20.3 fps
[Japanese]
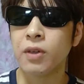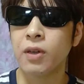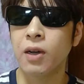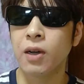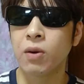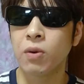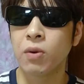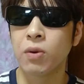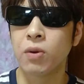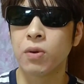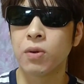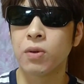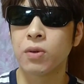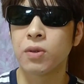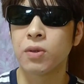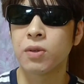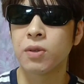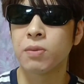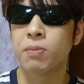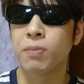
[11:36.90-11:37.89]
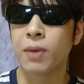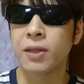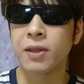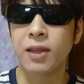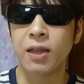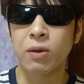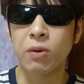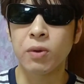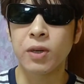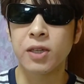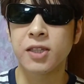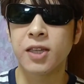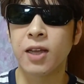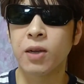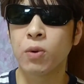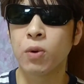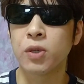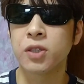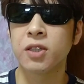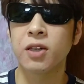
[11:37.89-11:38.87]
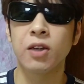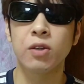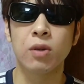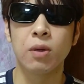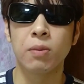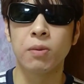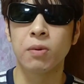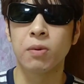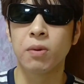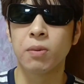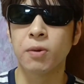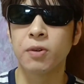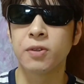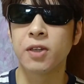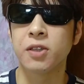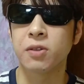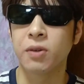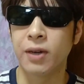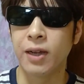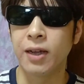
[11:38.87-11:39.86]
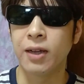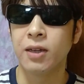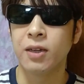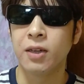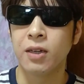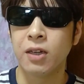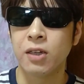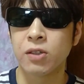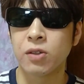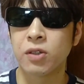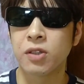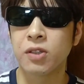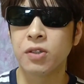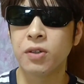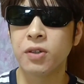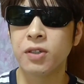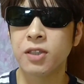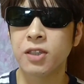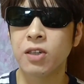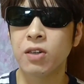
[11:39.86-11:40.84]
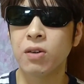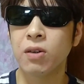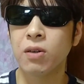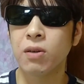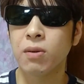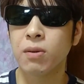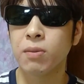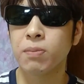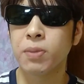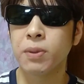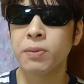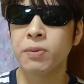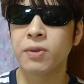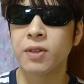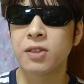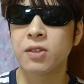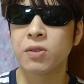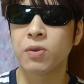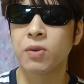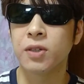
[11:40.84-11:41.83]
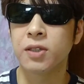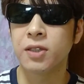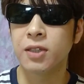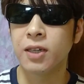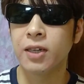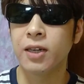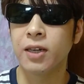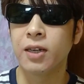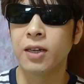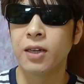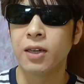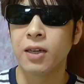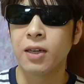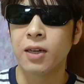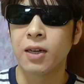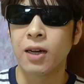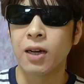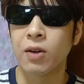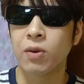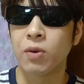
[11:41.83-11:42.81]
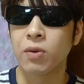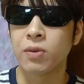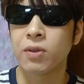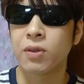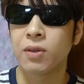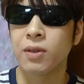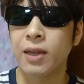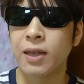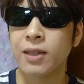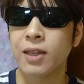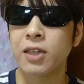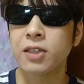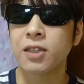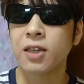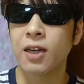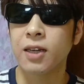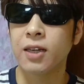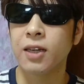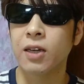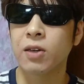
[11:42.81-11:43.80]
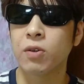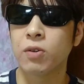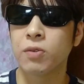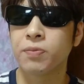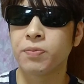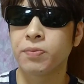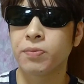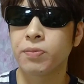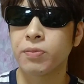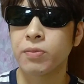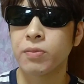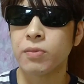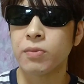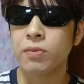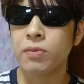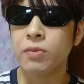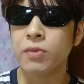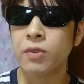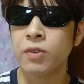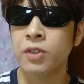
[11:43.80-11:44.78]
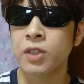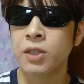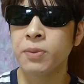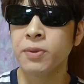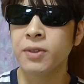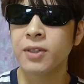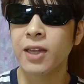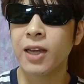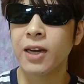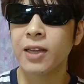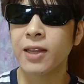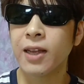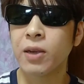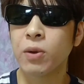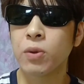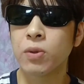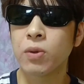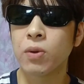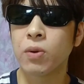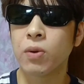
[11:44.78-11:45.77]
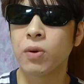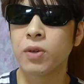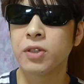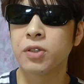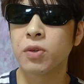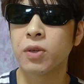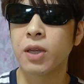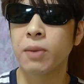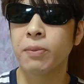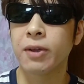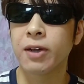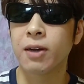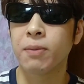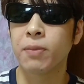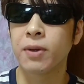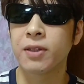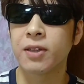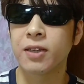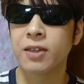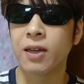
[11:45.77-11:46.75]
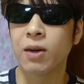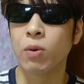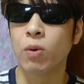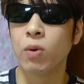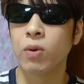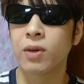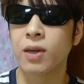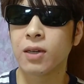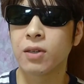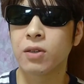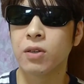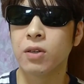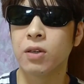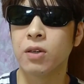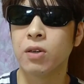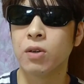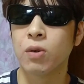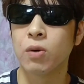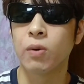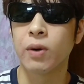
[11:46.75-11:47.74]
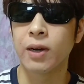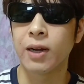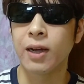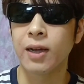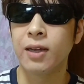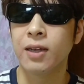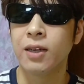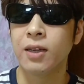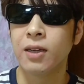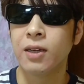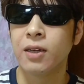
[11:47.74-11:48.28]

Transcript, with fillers: あの、全く俺成功してないと思うんですよね。その数字の部分はすごいし、あのね、確かにあの、自分でやりたいことを一生懸命頑張ってきた音楽、お笑